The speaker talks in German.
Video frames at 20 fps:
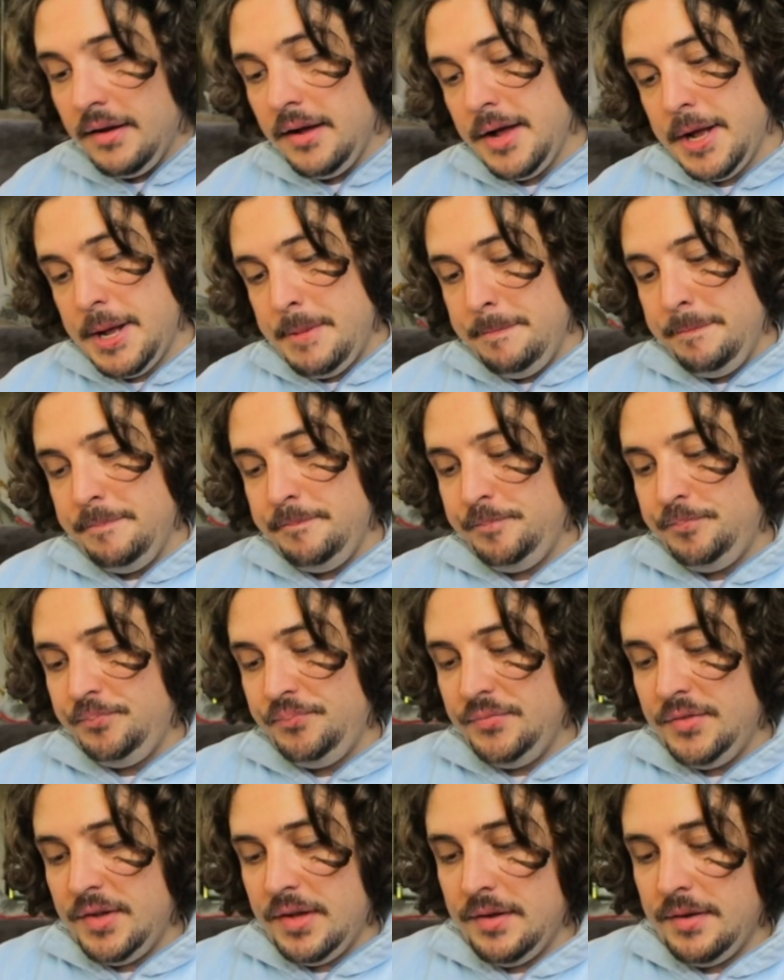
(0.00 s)

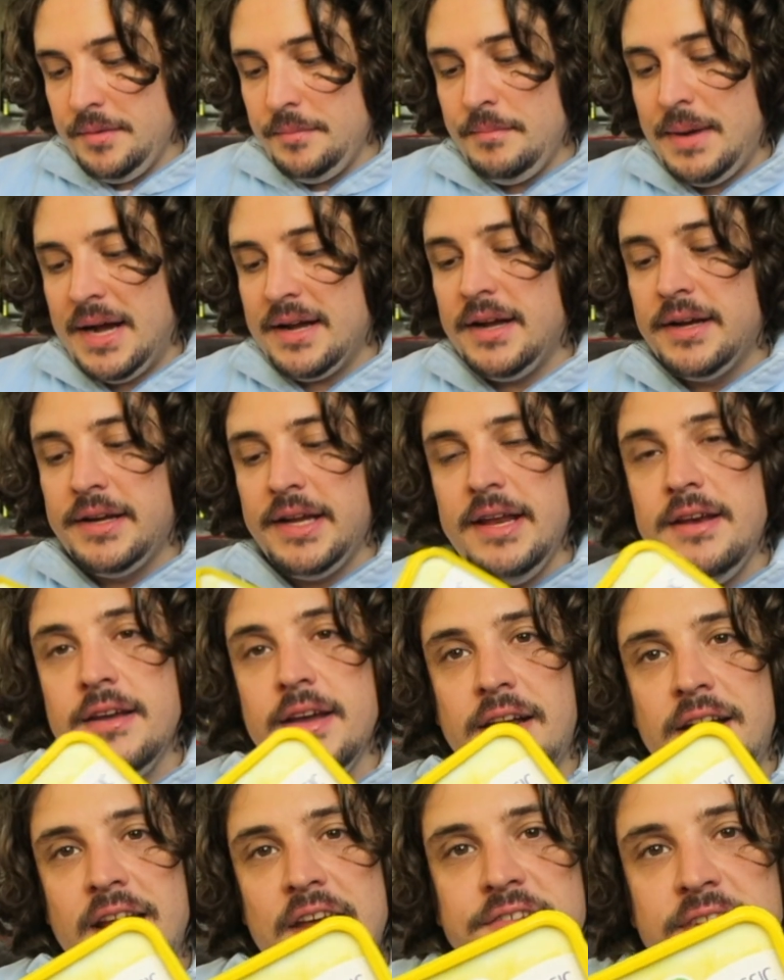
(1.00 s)
Ähm, Margarine
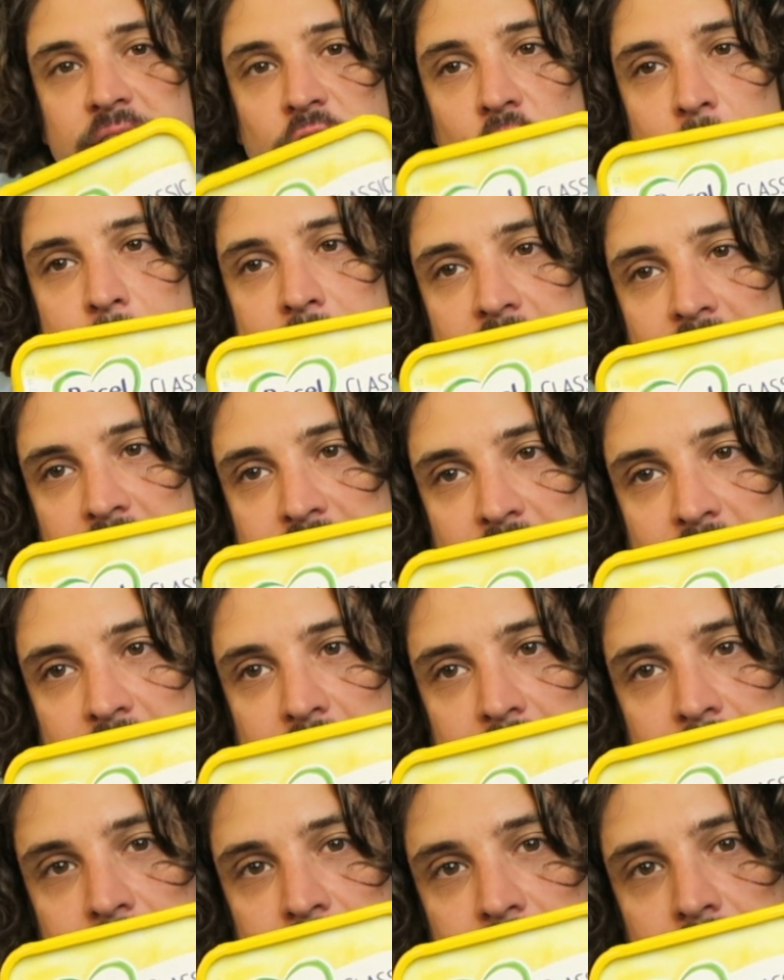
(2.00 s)
Classic Omega
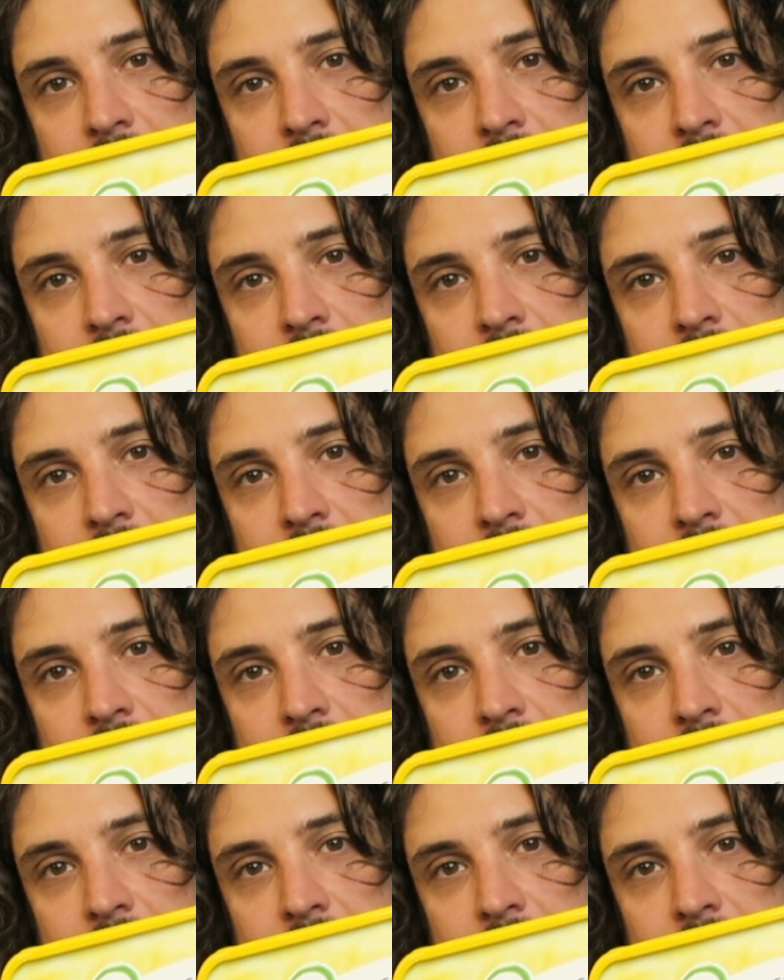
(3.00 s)
3.